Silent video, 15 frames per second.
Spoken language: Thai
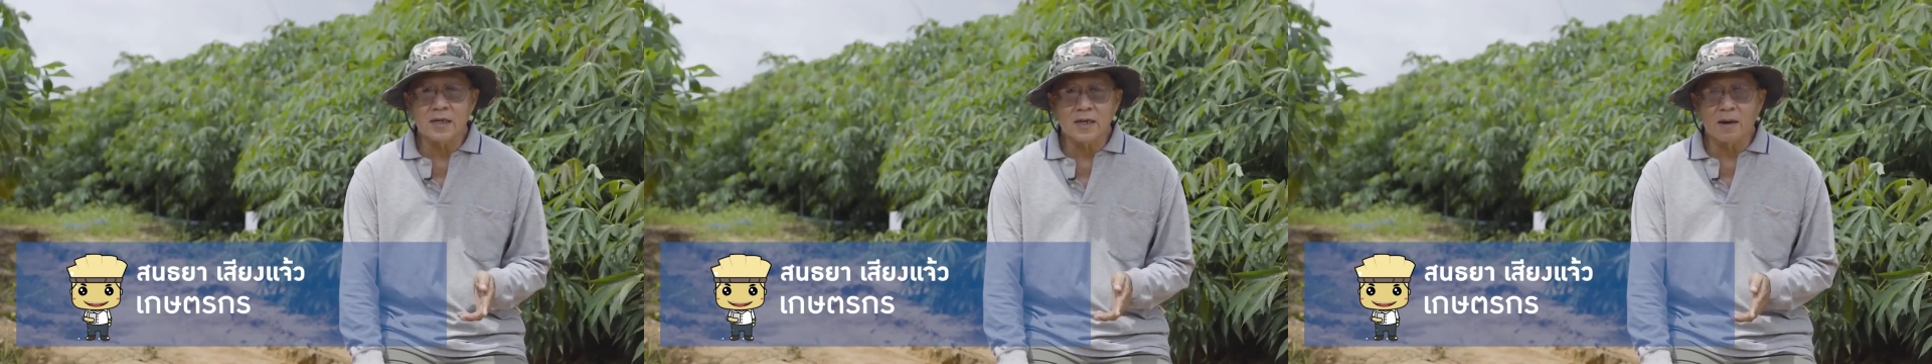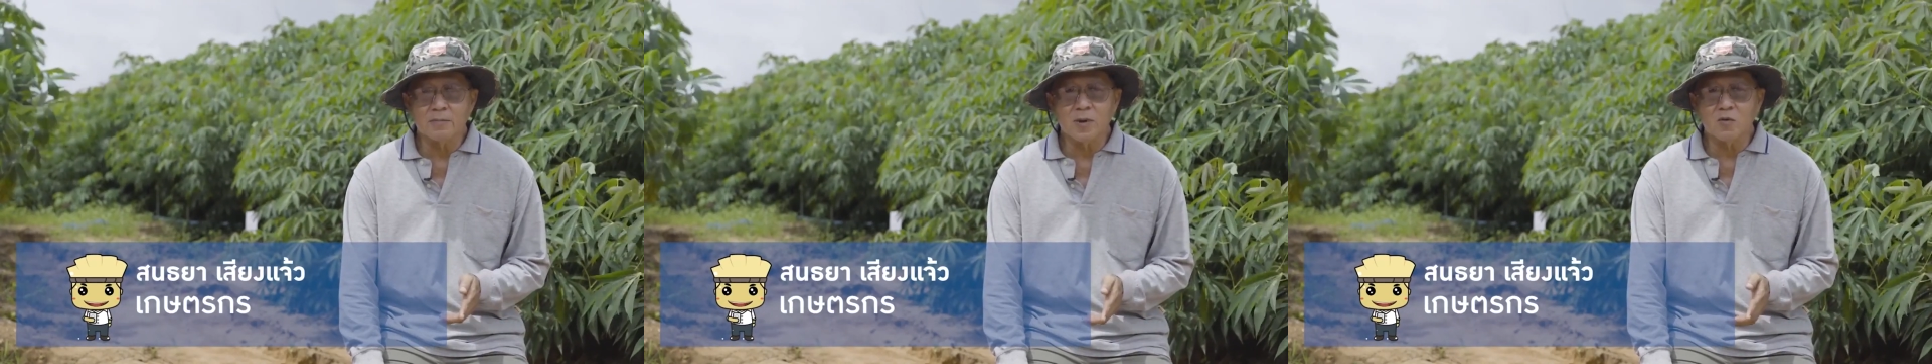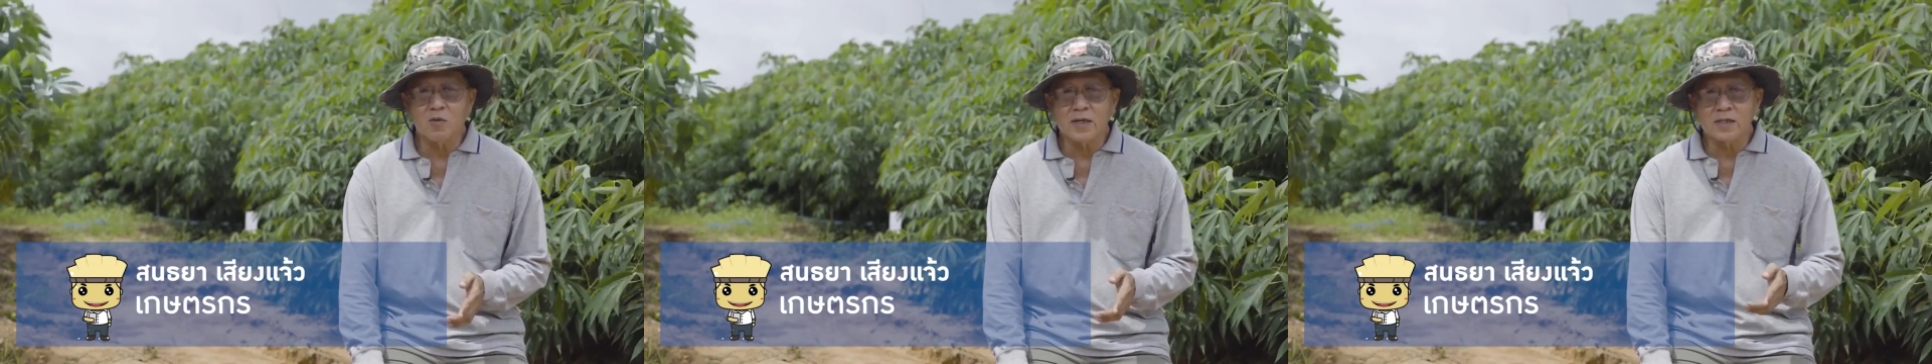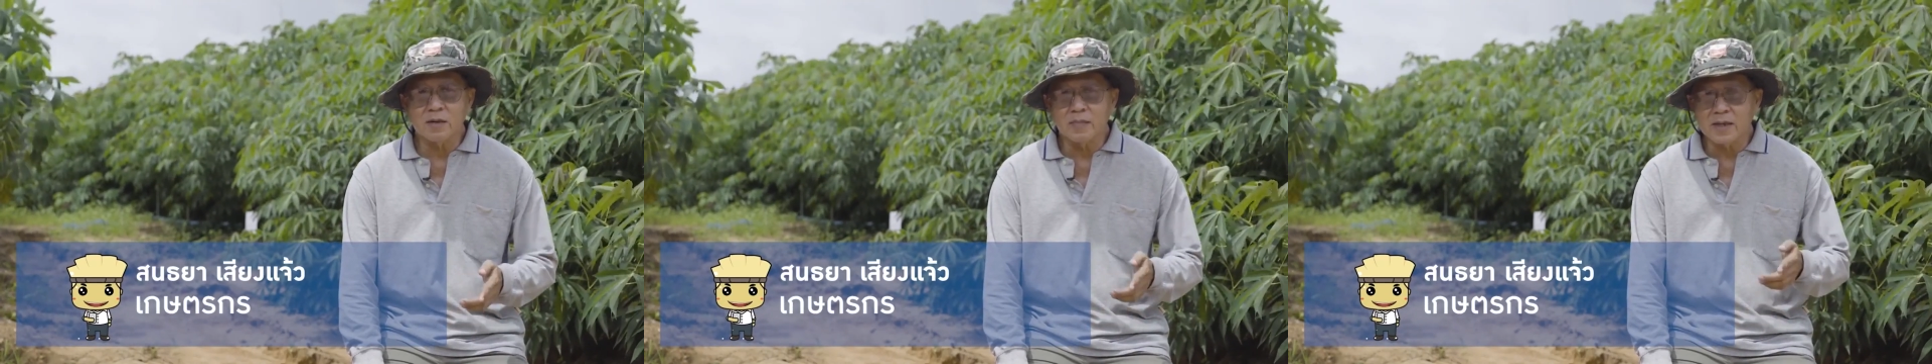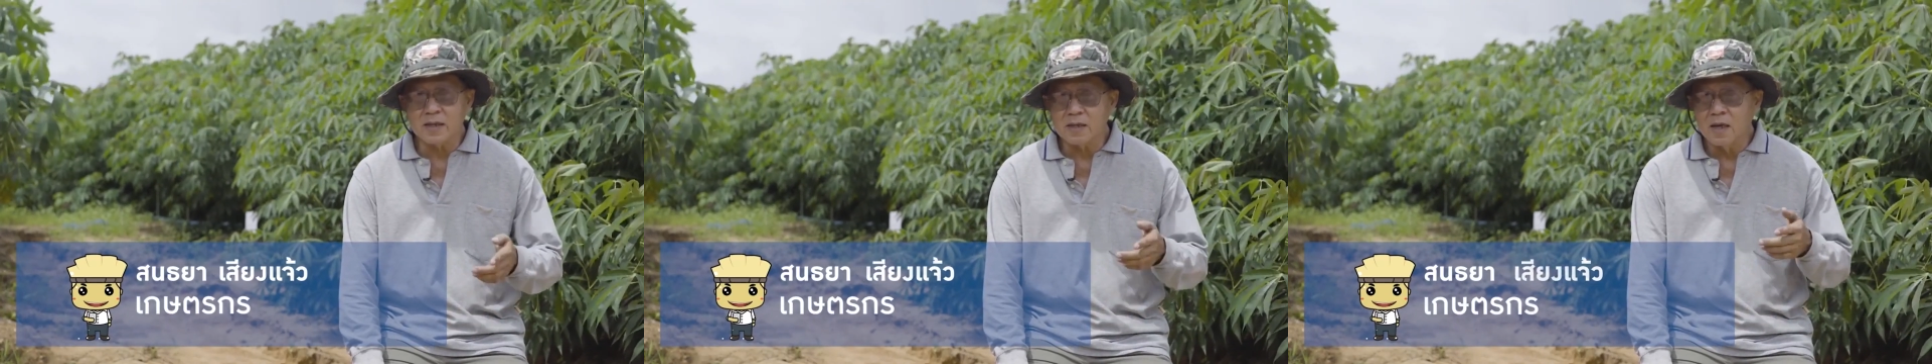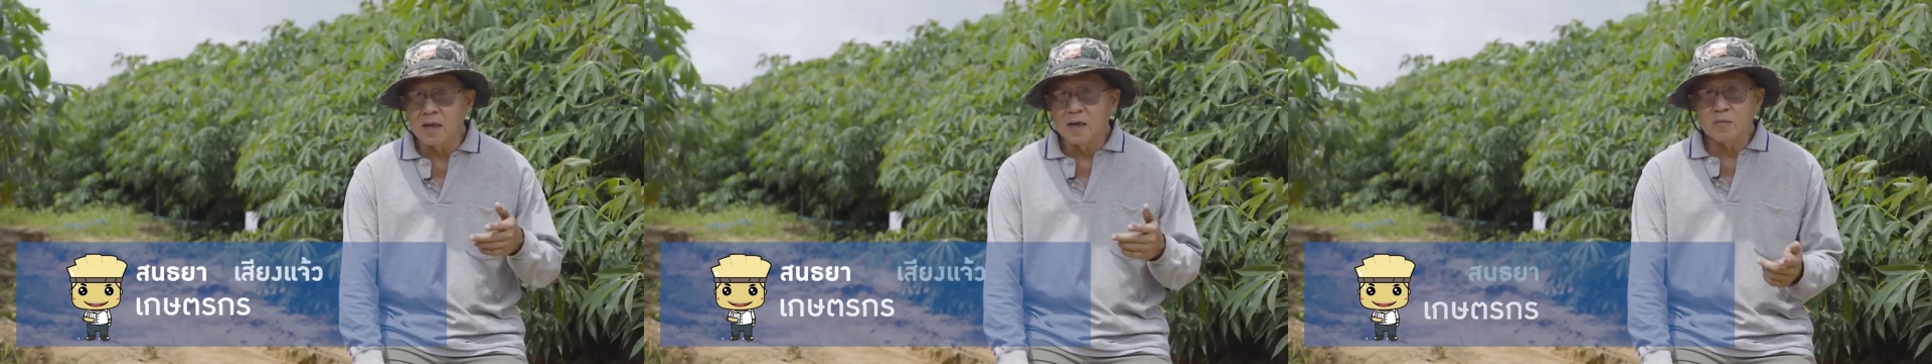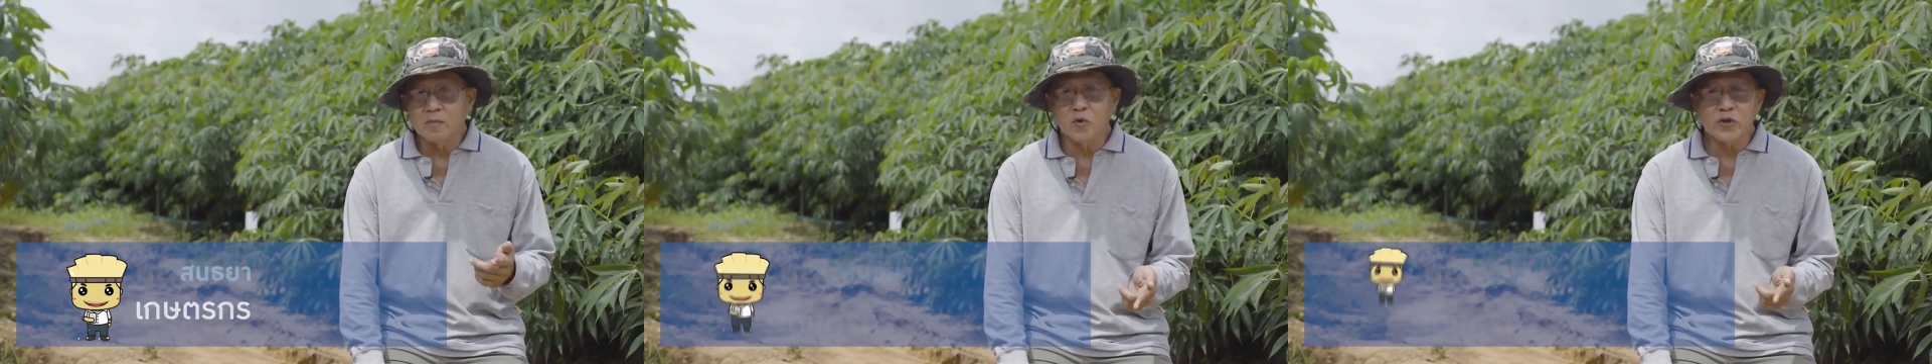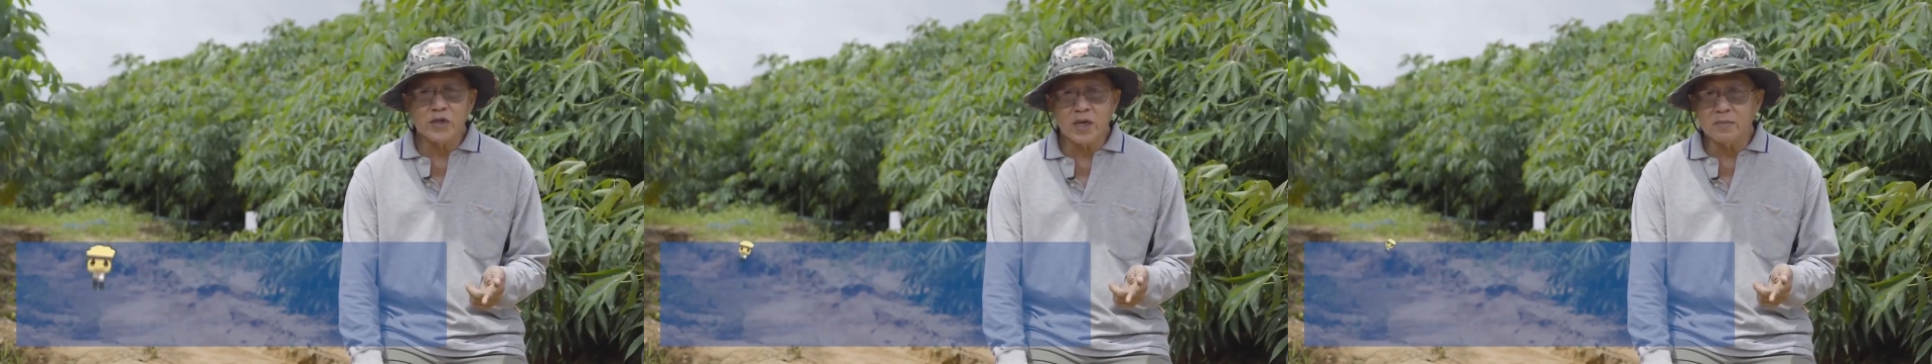นะครับไม่ว่าจะเป็น
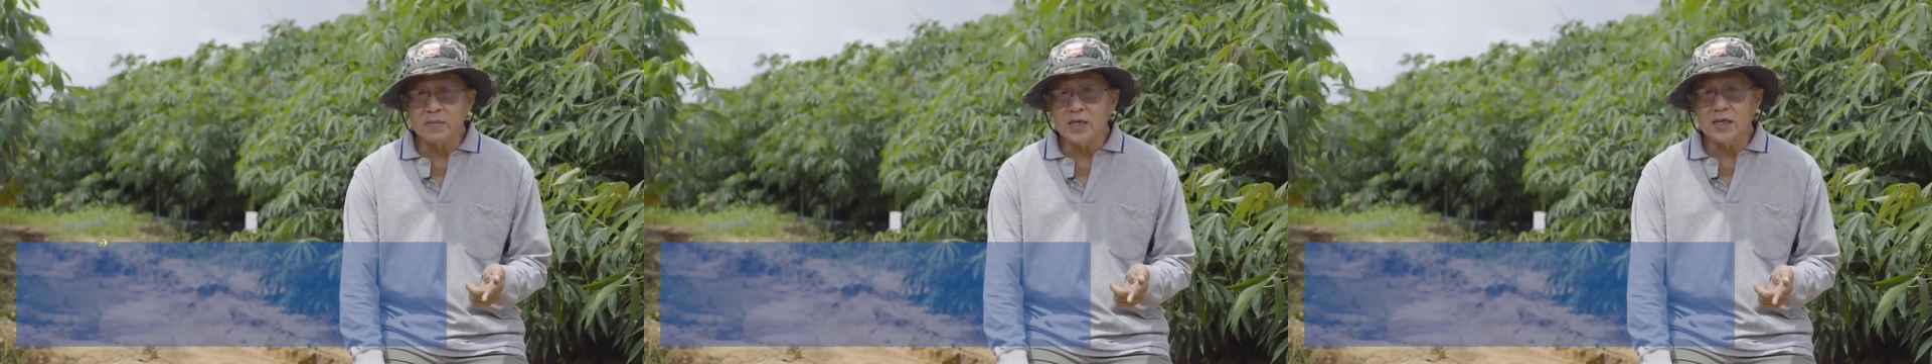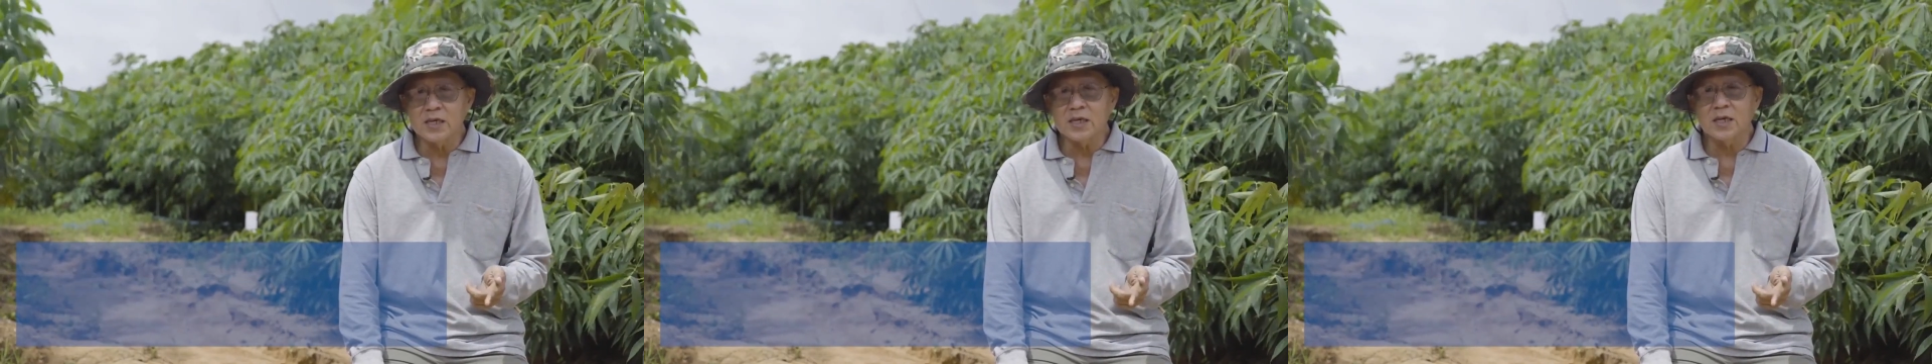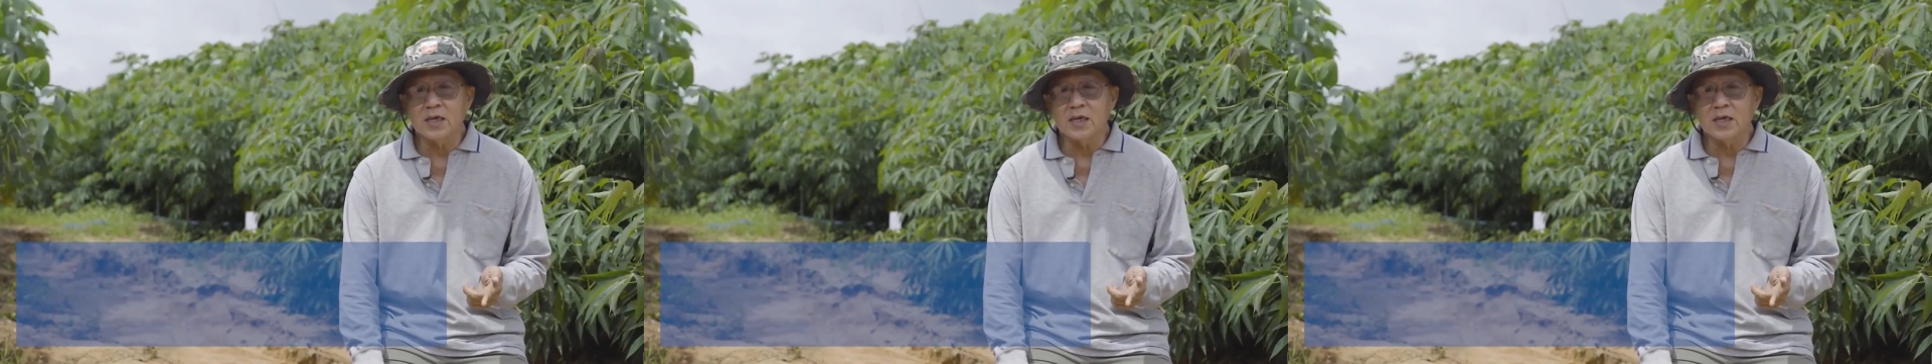ปุ๋ยเคมี